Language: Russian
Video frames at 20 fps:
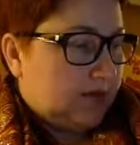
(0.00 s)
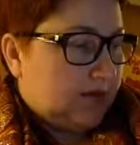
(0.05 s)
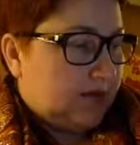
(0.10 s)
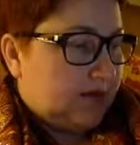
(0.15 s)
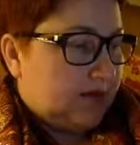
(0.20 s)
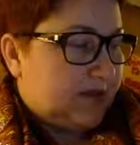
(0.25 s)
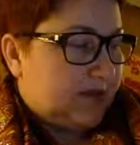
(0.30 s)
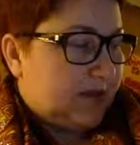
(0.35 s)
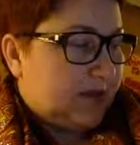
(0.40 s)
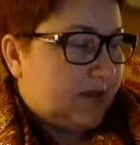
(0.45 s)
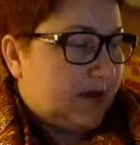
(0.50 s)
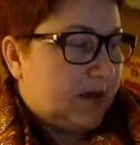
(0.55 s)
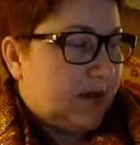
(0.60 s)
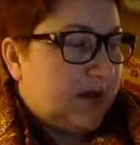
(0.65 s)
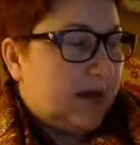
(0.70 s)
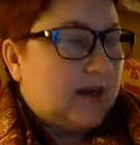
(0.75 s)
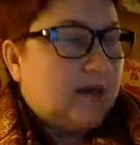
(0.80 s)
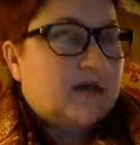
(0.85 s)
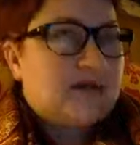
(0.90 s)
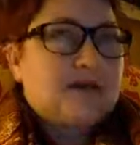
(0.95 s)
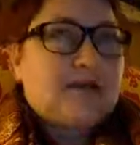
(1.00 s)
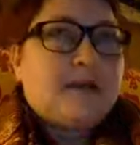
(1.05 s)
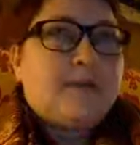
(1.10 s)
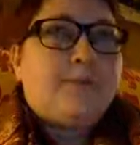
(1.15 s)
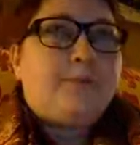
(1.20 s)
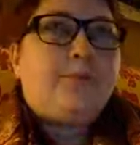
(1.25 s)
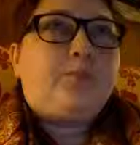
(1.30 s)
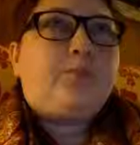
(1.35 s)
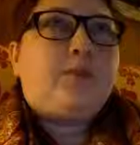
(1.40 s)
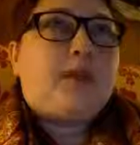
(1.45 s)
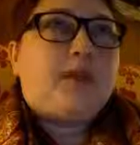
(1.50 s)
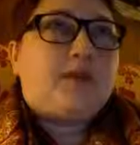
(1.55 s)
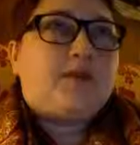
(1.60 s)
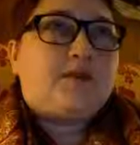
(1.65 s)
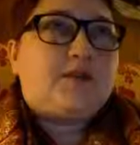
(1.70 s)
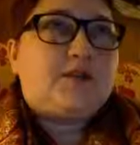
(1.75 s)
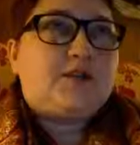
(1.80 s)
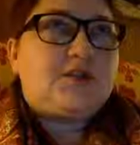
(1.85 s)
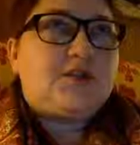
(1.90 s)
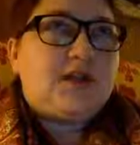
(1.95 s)
серия лекций, и в
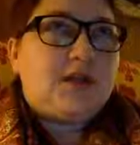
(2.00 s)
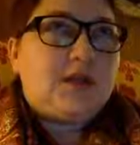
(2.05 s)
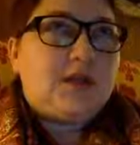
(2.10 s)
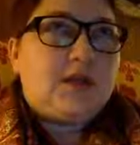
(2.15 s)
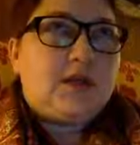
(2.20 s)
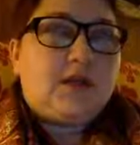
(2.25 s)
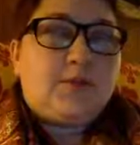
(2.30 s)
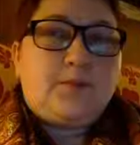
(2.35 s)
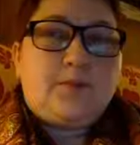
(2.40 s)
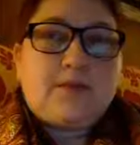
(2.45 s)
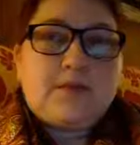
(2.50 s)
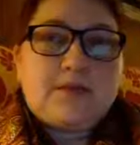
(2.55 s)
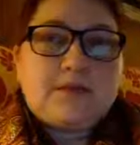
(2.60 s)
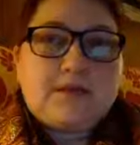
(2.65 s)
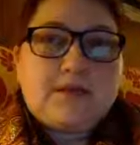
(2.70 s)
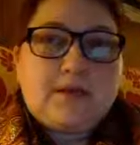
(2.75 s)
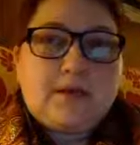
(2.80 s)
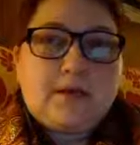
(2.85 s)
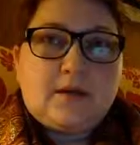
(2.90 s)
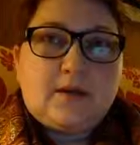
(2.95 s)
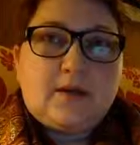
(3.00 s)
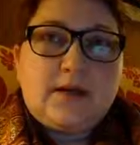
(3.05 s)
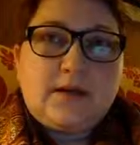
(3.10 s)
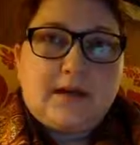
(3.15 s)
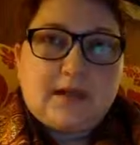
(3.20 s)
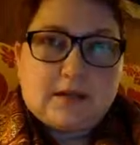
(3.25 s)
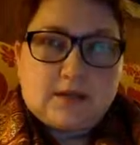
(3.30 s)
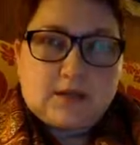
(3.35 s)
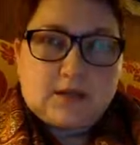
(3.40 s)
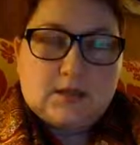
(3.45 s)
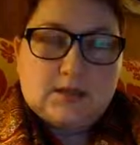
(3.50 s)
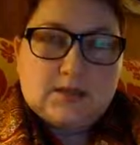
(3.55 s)
течение пяти лет